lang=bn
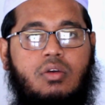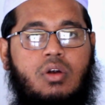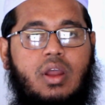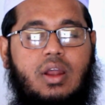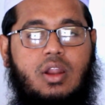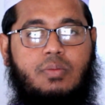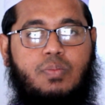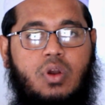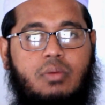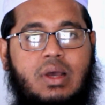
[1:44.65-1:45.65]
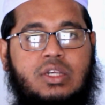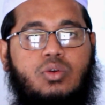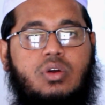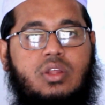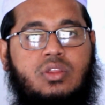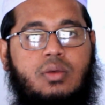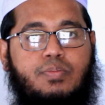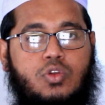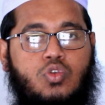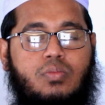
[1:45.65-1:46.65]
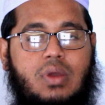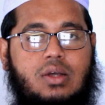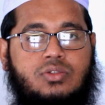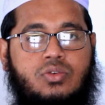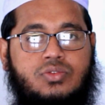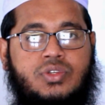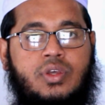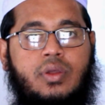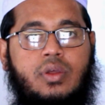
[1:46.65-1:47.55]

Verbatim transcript: ঘরে আনার পরে বাসর রাতে প্রথম কাজ হচ্ছে